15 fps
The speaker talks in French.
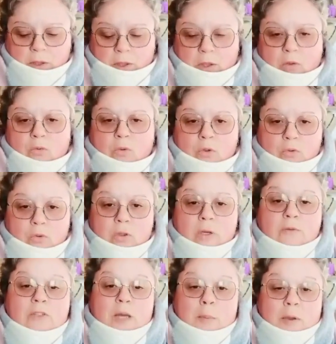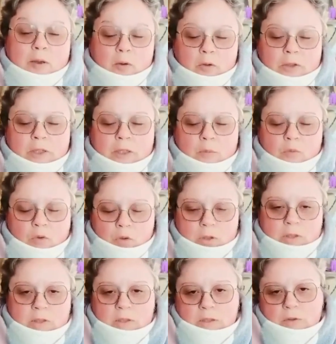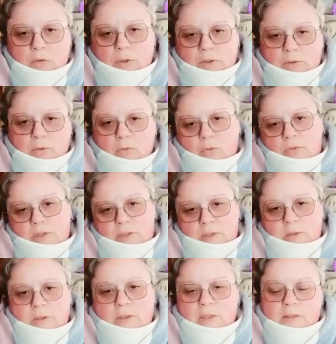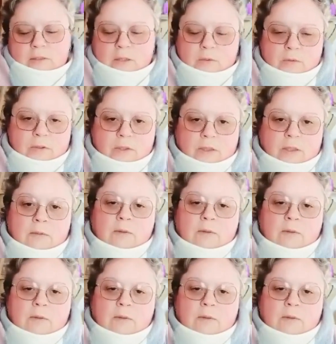Ou en tout cas, vous appréhendrez mieux les situations, on va dire, il y a ça aussi.